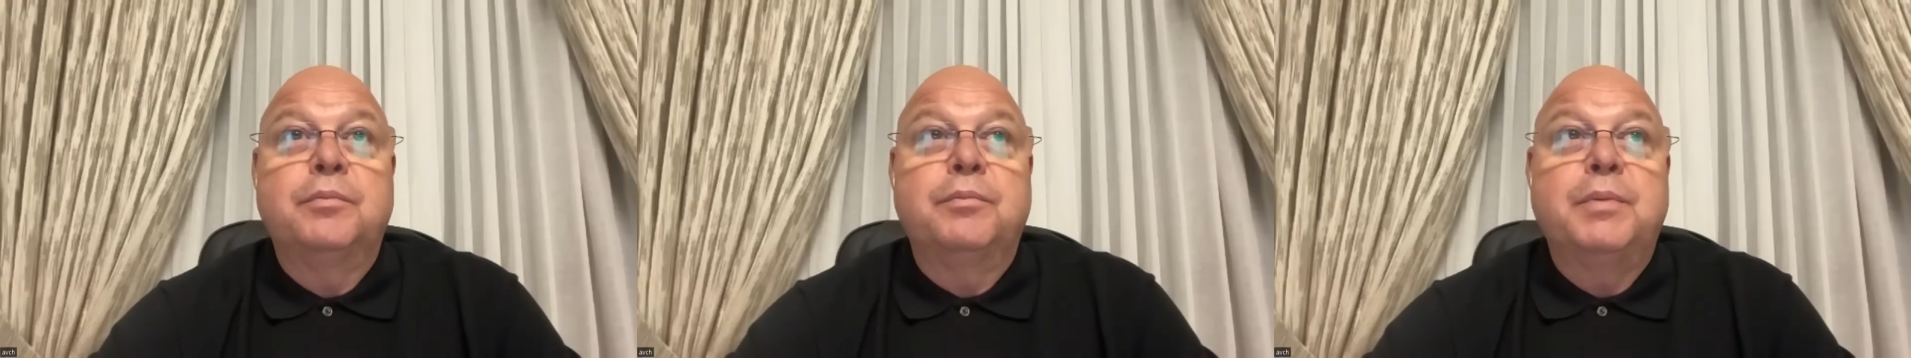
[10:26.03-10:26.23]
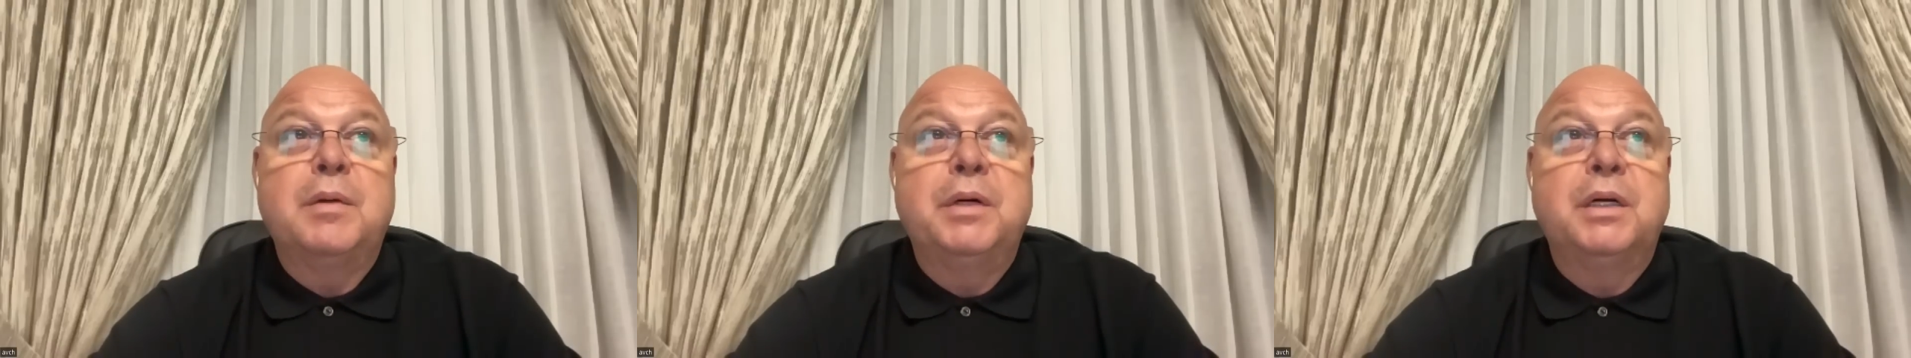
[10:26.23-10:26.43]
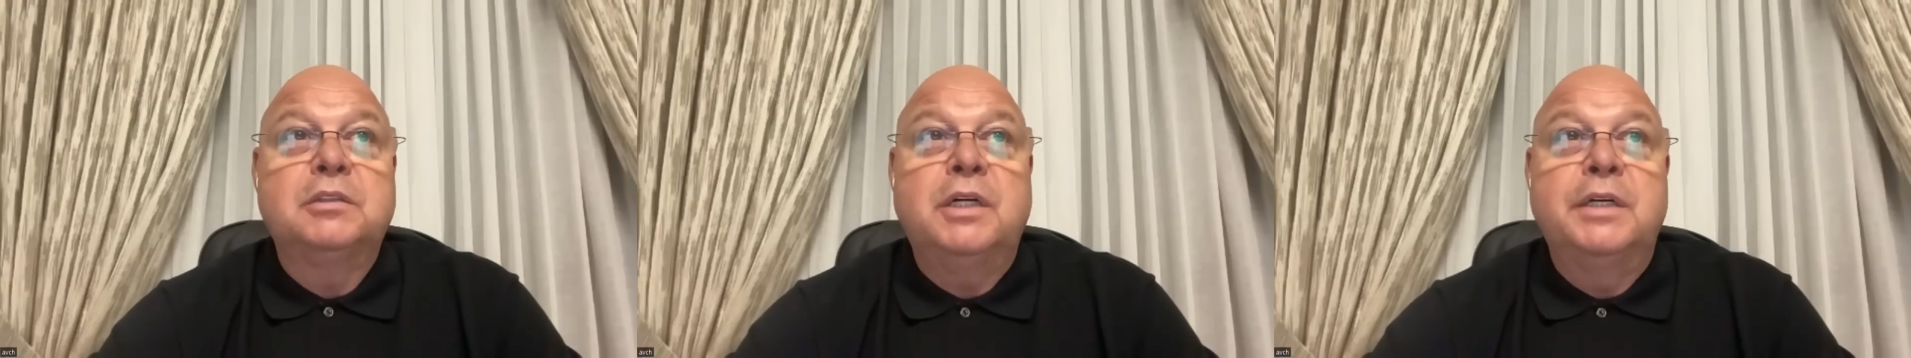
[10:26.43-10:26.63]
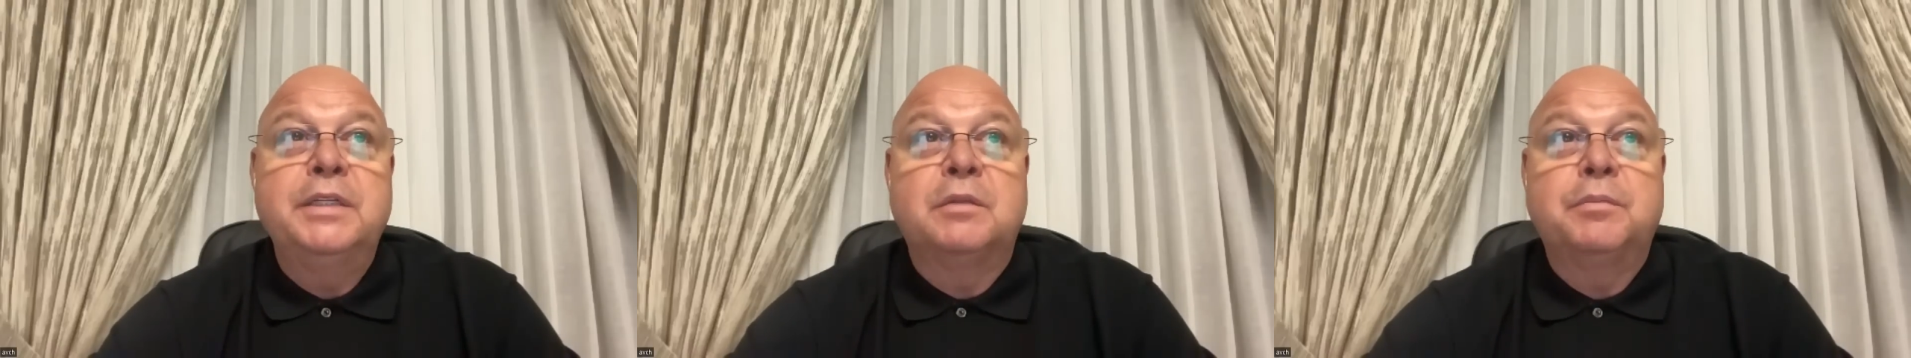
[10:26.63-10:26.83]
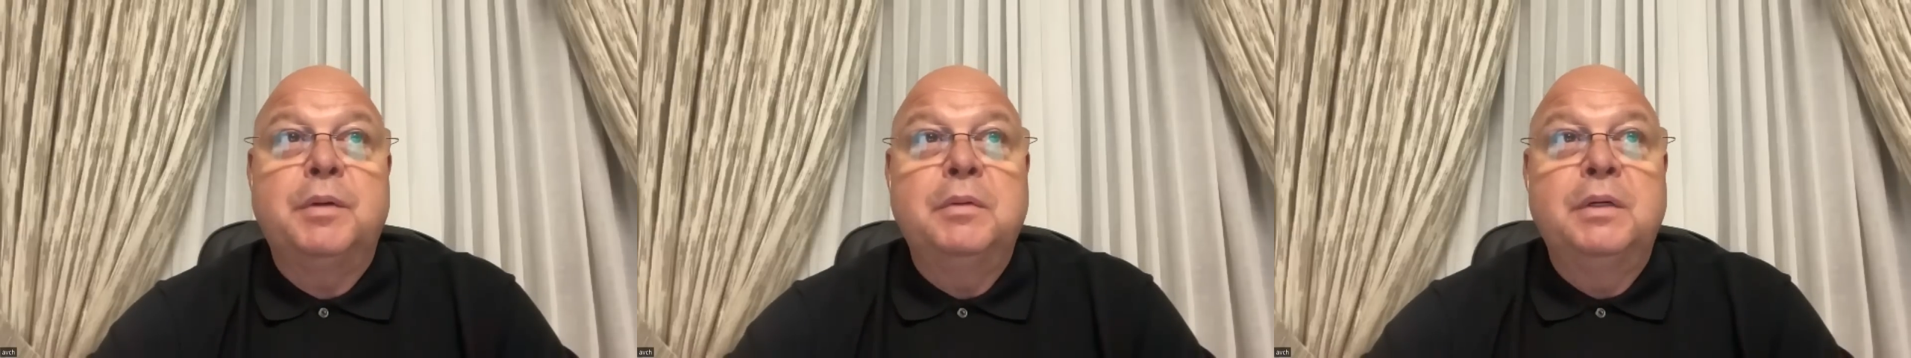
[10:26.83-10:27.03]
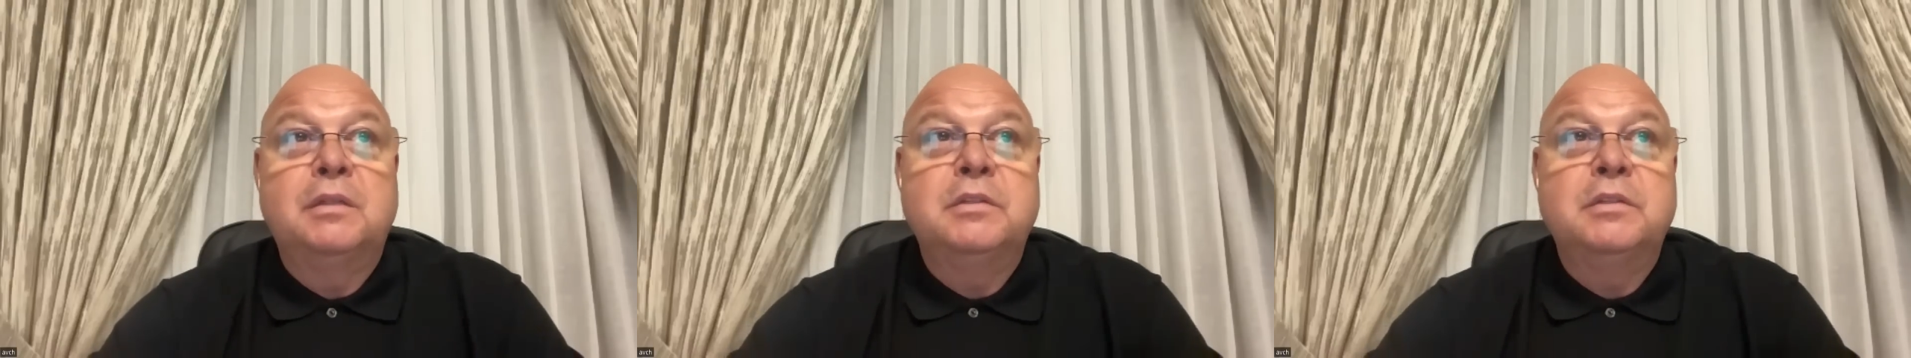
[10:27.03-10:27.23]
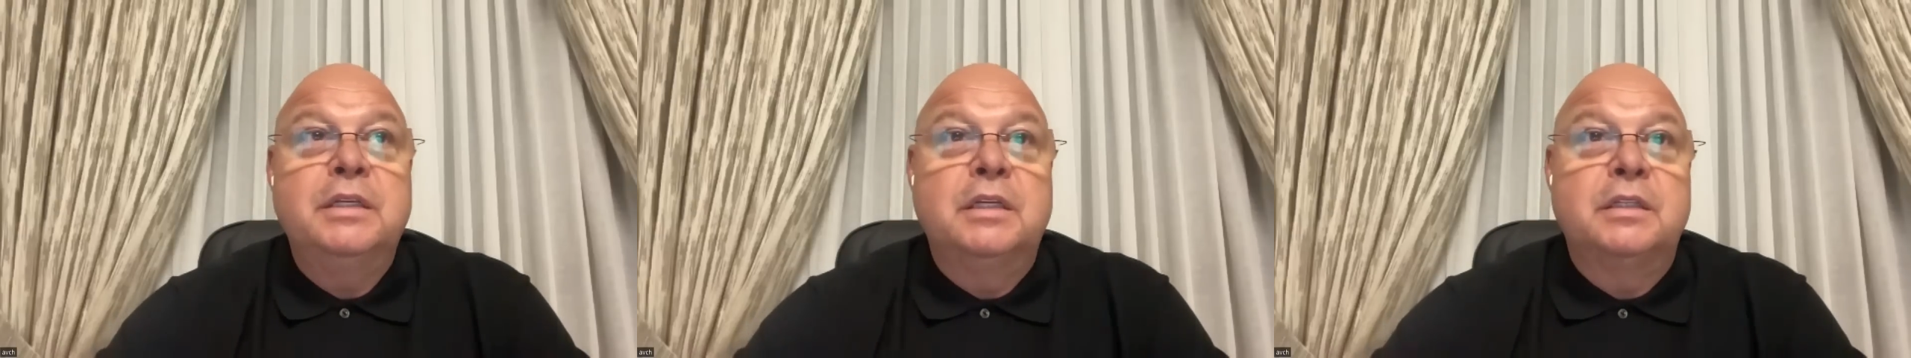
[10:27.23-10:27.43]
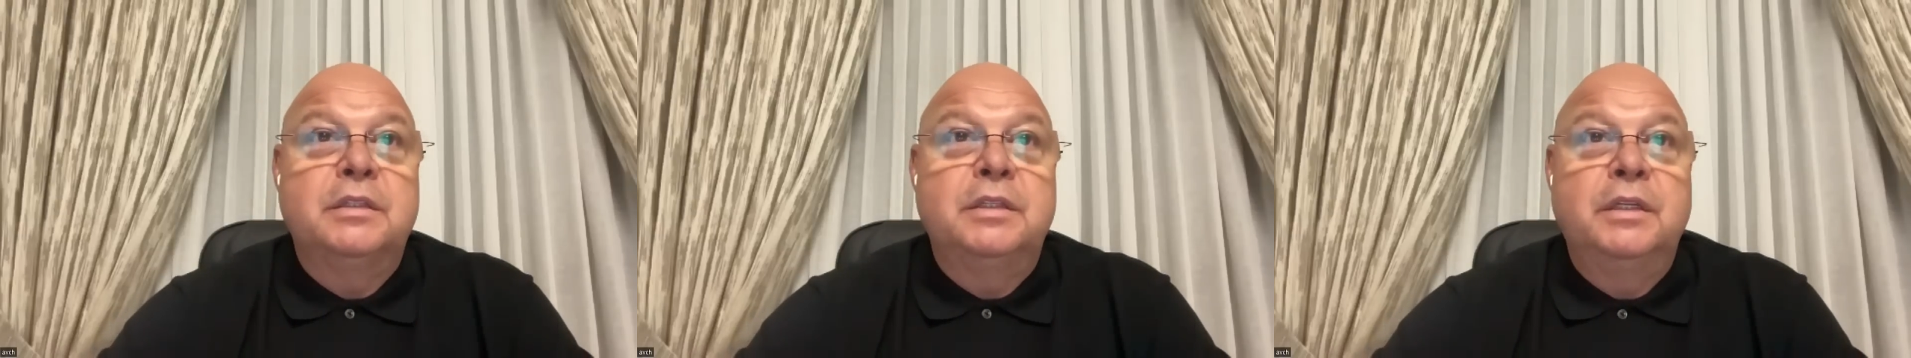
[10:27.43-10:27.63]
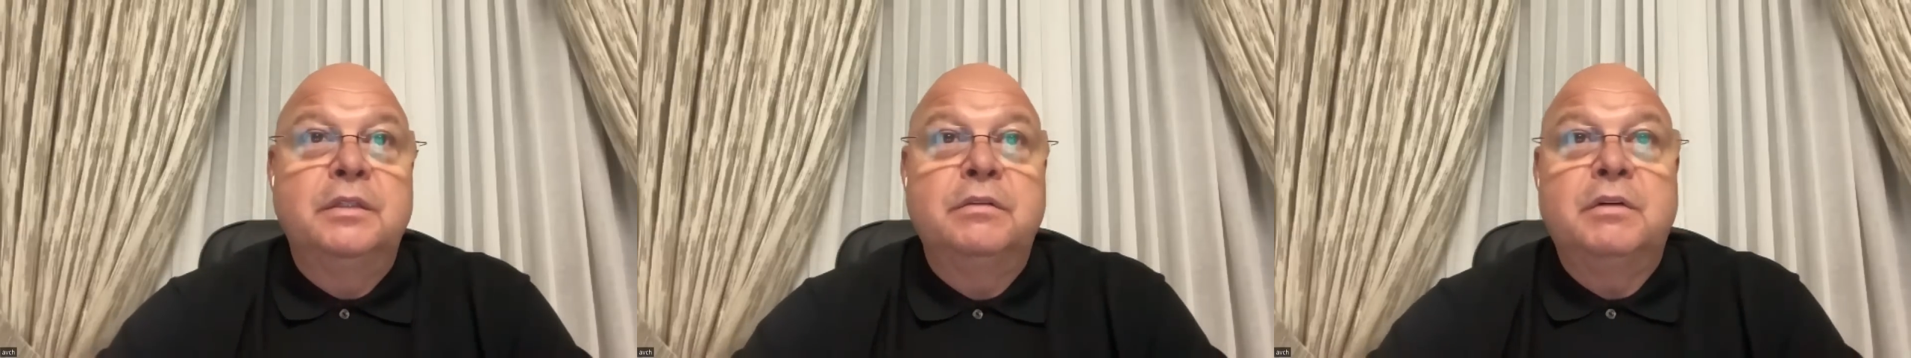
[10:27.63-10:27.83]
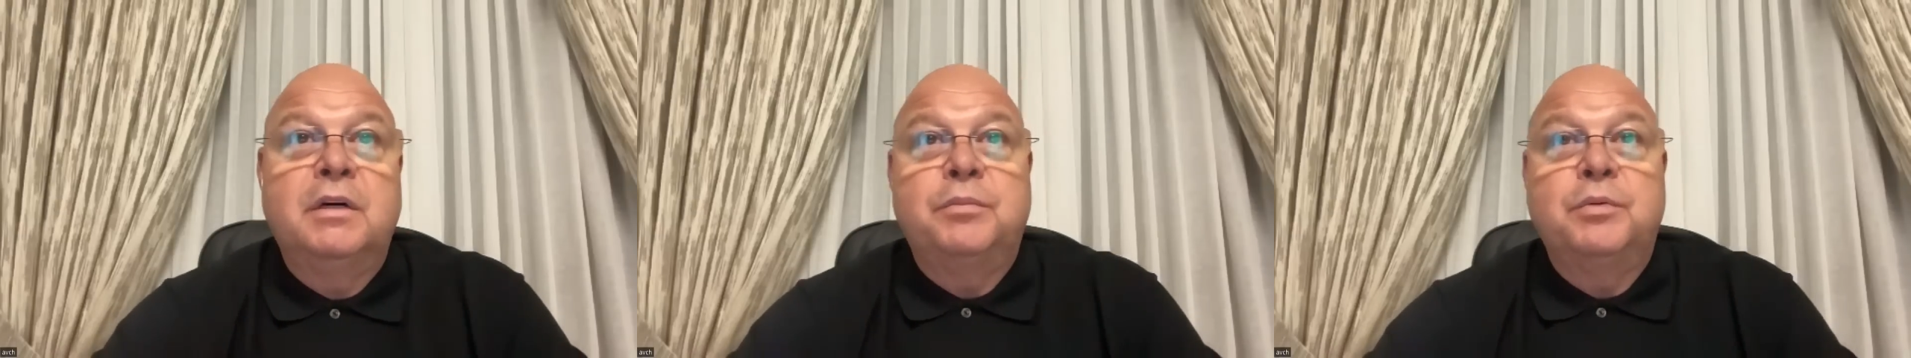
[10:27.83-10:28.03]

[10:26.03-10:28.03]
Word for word: побакланят, побакланят день-два